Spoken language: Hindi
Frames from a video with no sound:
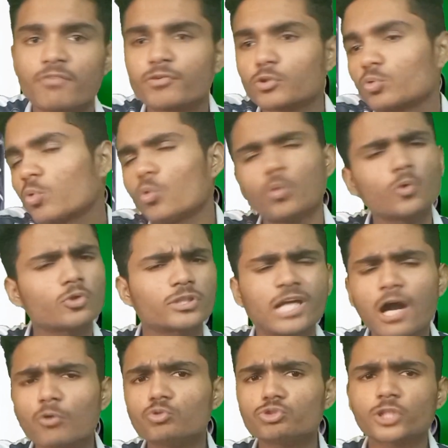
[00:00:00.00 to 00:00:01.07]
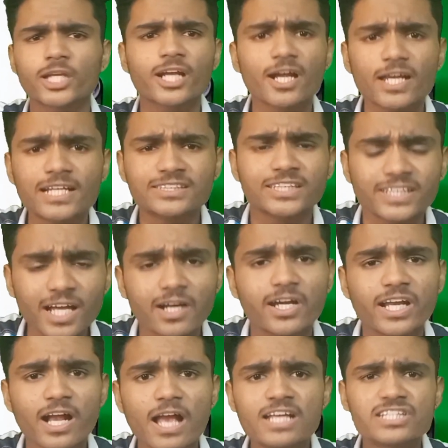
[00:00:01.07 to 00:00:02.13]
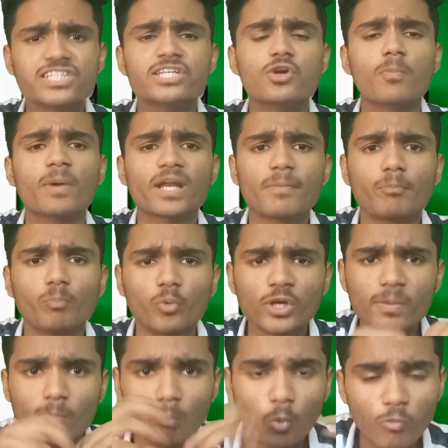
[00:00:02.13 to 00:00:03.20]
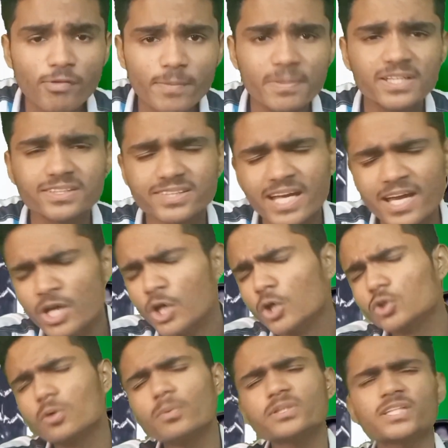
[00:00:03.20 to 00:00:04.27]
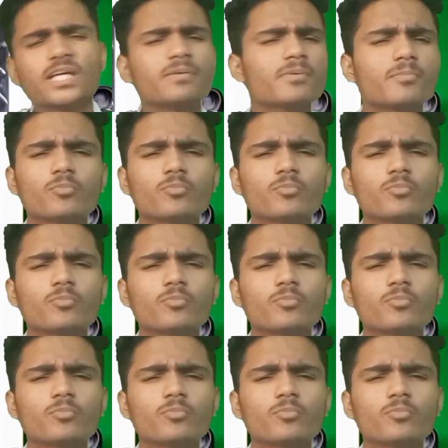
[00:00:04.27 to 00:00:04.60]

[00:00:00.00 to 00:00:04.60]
लेगा या फिर दोनों को क्या कुछ करेगा कैसे क्या करेगा इसी के ऊपर ये पूरी मूवी बेस्ड है तो बस